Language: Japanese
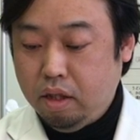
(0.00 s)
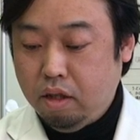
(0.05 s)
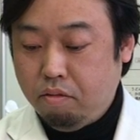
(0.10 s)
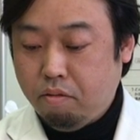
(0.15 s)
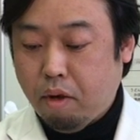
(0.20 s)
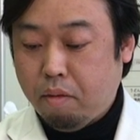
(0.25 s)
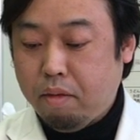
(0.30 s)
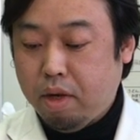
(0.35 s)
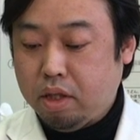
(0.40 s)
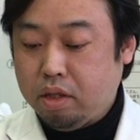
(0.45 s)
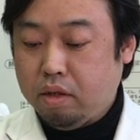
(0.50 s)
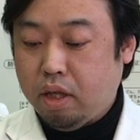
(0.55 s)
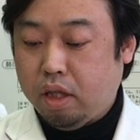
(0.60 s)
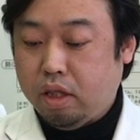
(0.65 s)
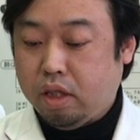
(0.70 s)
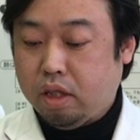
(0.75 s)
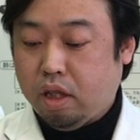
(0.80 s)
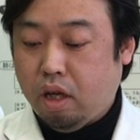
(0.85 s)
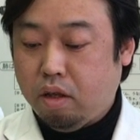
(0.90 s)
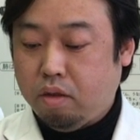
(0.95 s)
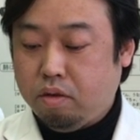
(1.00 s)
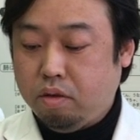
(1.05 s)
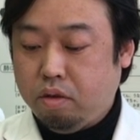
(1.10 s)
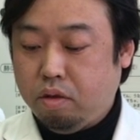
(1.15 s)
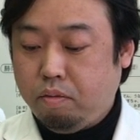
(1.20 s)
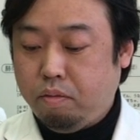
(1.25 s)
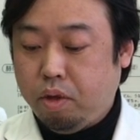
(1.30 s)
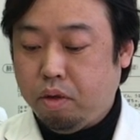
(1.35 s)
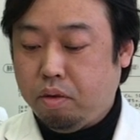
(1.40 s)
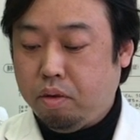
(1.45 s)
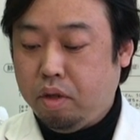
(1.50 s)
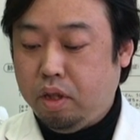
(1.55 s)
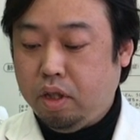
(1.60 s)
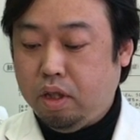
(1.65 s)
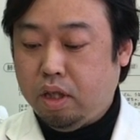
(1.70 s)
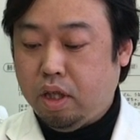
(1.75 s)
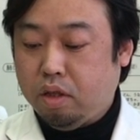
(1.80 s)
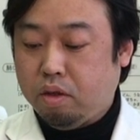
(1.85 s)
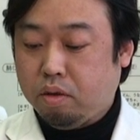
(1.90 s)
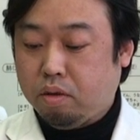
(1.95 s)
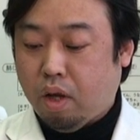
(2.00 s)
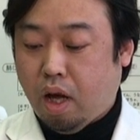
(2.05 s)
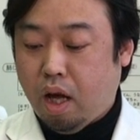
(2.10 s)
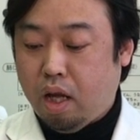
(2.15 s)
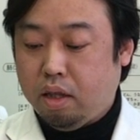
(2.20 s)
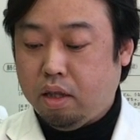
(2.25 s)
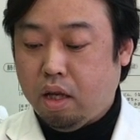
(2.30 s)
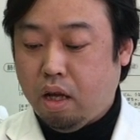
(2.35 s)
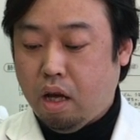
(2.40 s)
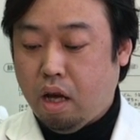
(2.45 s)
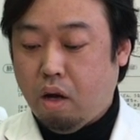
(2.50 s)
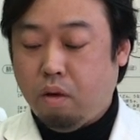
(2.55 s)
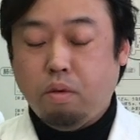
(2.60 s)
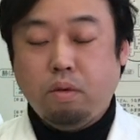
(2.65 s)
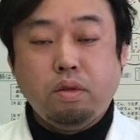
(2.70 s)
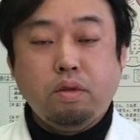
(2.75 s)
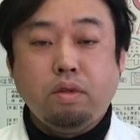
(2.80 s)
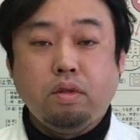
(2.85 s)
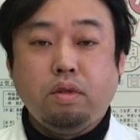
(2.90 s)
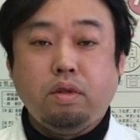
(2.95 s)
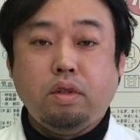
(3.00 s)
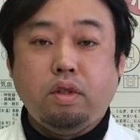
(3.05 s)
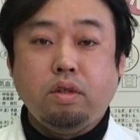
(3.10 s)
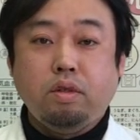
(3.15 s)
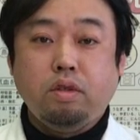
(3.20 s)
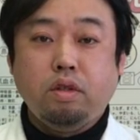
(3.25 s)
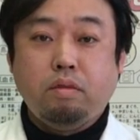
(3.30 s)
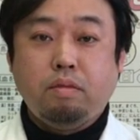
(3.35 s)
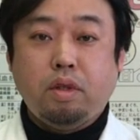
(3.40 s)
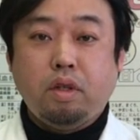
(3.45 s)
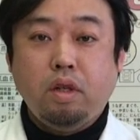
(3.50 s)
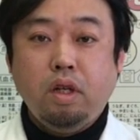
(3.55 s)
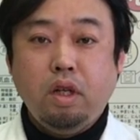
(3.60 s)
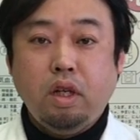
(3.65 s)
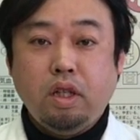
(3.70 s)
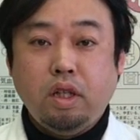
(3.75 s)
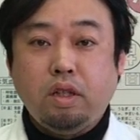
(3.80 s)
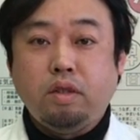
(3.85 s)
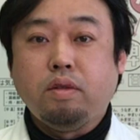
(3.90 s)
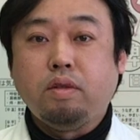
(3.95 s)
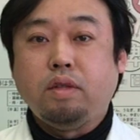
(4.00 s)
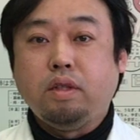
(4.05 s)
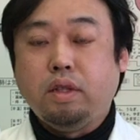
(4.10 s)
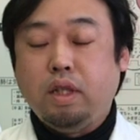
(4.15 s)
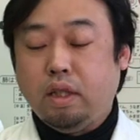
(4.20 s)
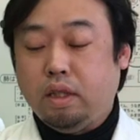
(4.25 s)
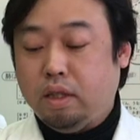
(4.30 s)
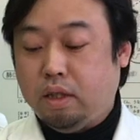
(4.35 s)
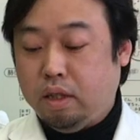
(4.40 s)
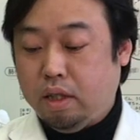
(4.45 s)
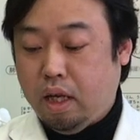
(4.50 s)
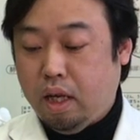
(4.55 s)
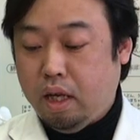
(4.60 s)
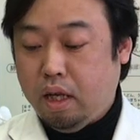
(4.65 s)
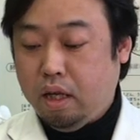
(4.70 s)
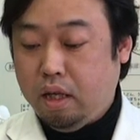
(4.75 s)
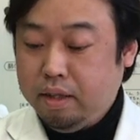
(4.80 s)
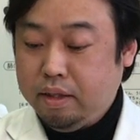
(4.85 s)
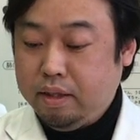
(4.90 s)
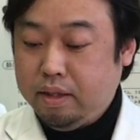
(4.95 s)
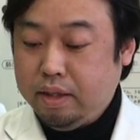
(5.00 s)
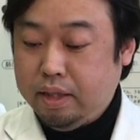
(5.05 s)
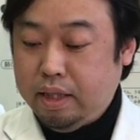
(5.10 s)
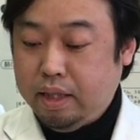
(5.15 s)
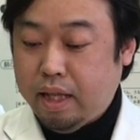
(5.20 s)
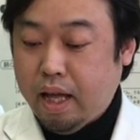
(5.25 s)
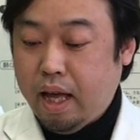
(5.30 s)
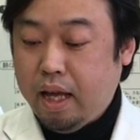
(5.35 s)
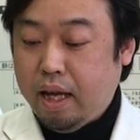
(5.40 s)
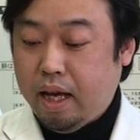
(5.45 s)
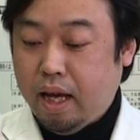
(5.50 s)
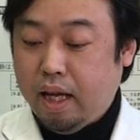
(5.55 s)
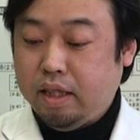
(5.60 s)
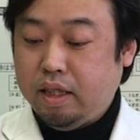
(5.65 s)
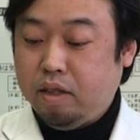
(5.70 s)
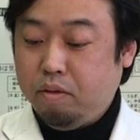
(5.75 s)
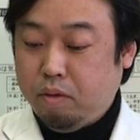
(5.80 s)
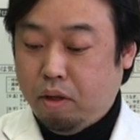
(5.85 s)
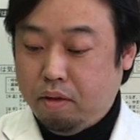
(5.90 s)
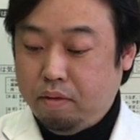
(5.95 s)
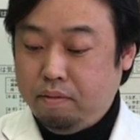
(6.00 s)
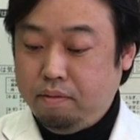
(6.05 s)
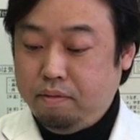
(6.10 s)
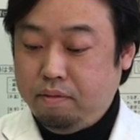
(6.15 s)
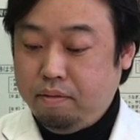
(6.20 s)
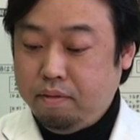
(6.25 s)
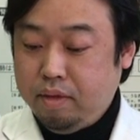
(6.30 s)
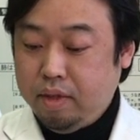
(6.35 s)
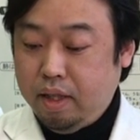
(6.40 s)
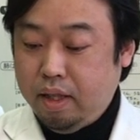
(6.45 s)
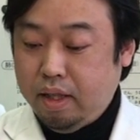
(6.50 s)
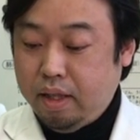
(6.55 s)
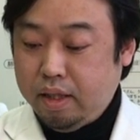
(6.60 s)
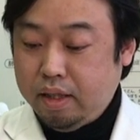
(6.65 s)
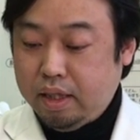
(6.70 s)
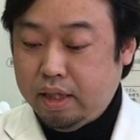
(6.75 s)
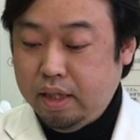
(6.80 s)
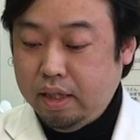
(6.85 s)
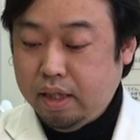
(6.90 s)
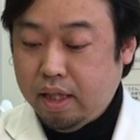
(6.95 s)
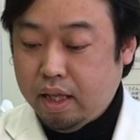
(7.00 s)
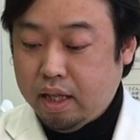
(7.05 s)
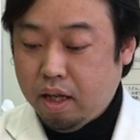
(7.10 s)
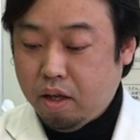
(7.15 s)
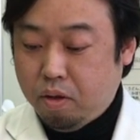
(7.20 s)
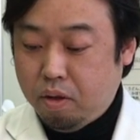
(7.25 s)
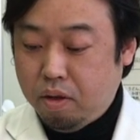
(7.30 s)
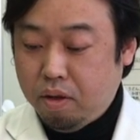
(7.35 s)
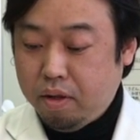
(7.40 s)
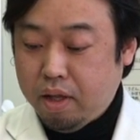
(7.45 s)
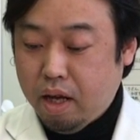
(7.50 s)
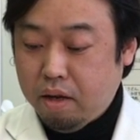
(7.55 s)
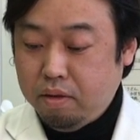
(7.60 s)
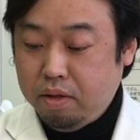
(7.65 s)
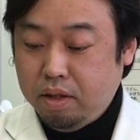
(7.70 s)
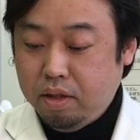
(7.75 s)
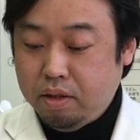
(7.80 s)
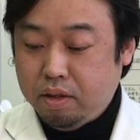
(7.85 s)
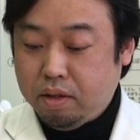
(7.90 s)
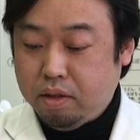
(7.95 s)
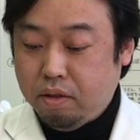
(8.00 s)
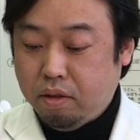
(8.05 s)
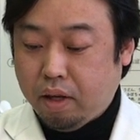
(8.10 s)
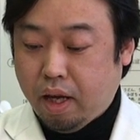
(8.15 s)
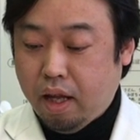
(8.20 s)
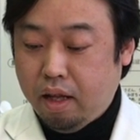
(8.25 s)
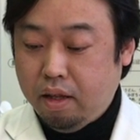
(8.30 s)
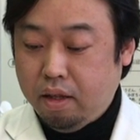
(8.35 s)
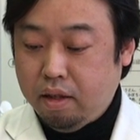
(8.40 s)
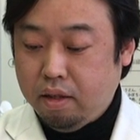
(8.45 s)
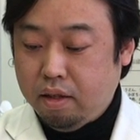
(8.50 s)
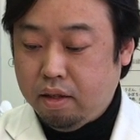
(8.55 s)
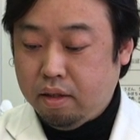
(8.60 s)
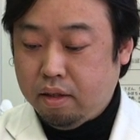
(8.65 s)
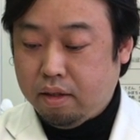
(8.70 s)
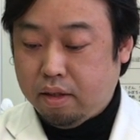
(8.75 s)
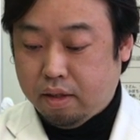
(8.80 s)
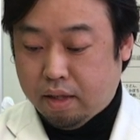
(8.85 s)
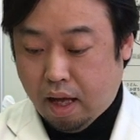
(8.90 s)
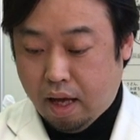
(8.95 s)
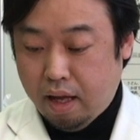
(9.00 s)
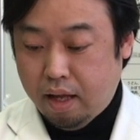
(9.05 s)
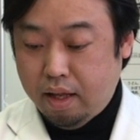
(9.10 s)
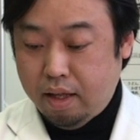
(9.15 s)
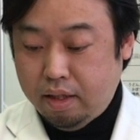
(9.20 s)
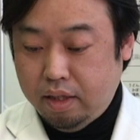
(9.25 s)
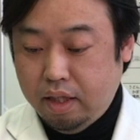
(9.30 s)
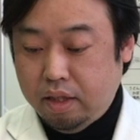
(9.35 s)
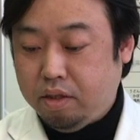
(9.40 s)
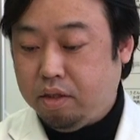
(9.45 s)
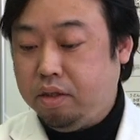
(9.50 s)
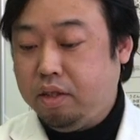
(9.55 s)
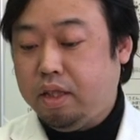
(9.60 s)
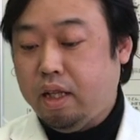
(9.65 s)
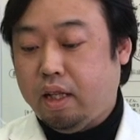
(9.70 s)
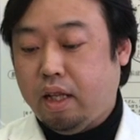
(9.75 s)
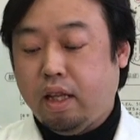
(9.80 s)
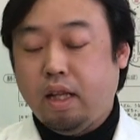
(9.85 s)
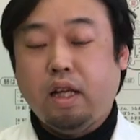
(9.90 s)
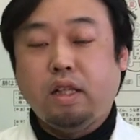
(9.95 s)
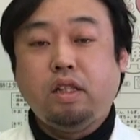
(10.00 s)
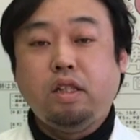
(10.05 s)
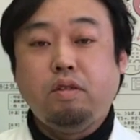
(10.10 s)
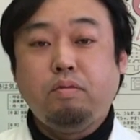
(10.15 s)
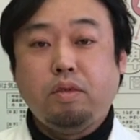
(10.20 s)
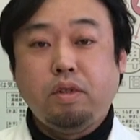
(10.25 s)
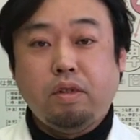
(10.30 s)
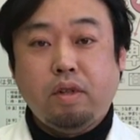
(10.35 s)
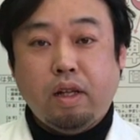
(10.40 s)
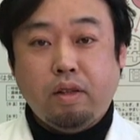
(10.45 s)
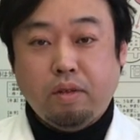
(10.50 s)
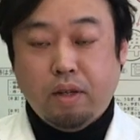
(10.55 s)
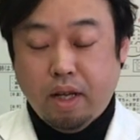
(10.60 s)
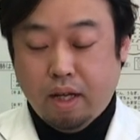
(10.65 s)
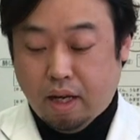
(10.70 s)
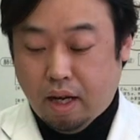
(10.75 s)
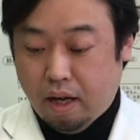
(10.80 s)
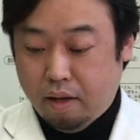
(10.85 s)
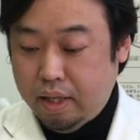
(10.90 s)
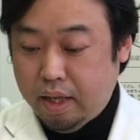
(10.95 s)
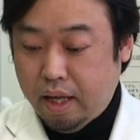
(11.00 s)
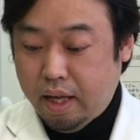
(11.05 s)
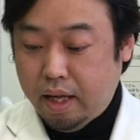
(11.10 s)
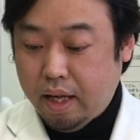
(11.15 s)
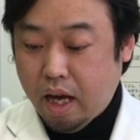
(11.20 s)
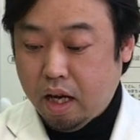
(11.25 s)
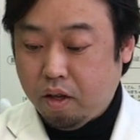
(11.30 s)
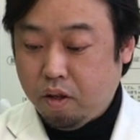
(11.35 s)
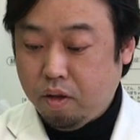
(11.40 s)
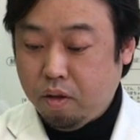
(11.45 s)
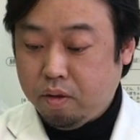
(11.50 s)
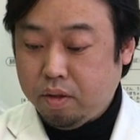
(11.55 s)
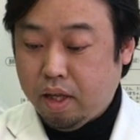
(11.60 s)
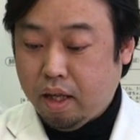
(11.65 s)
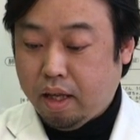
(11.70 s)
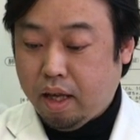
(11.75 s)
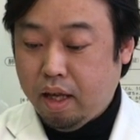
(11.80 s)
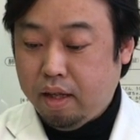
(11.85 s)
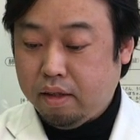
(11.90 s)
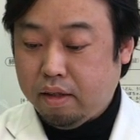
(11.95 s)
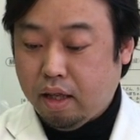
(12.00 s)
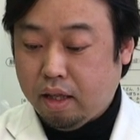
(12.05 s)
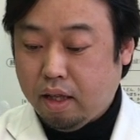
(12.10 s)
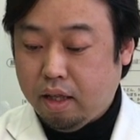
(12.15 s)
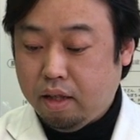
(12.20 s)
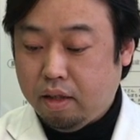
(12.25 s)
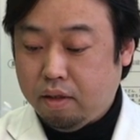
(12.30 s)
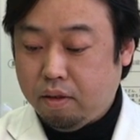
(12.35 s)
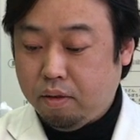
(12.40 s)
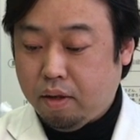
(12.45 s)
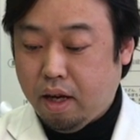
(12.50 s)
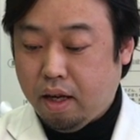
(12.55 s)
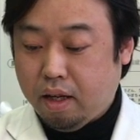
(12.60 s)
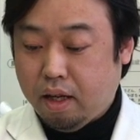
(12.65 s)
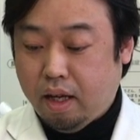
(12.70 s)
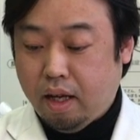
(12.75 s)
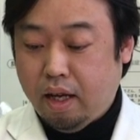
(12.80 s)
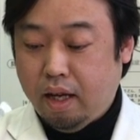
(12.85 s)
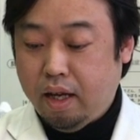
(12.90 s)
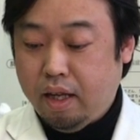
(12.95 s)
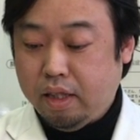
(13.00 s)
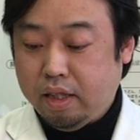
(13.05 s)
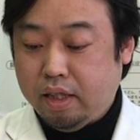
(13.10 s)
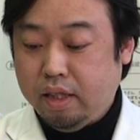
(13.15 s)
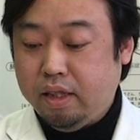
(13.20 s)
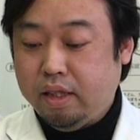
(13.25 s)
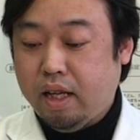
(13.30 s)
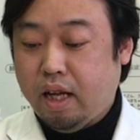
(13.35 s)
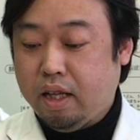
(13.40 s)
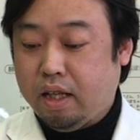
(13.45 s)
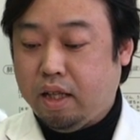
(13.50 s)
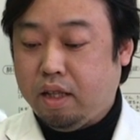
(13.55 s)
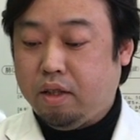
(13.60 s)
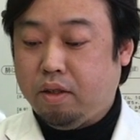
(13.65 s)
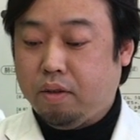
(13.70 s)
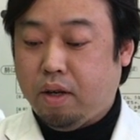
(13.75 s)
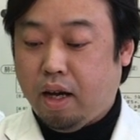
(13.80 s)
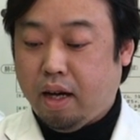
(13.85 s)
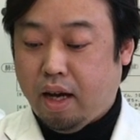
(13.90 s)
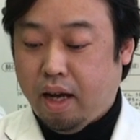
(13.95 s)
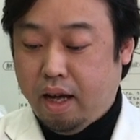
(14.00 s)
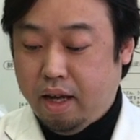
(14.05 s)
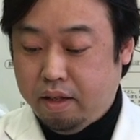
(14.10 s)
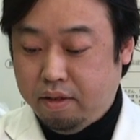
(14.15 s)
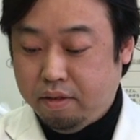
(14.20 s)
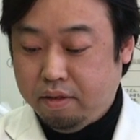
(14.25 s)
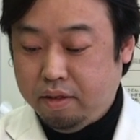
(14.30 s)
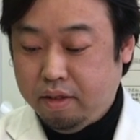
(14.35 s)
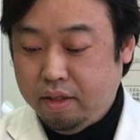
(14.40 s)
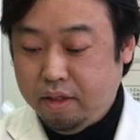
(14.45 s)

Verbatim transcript: まあ、まずは近くの病院でちょっと判断を煽るっていうのも一つですね次第8問新型コロナウイルスの検査について正しいものはどれか、えー、薬局で検査キットが、えー、診断キットが買える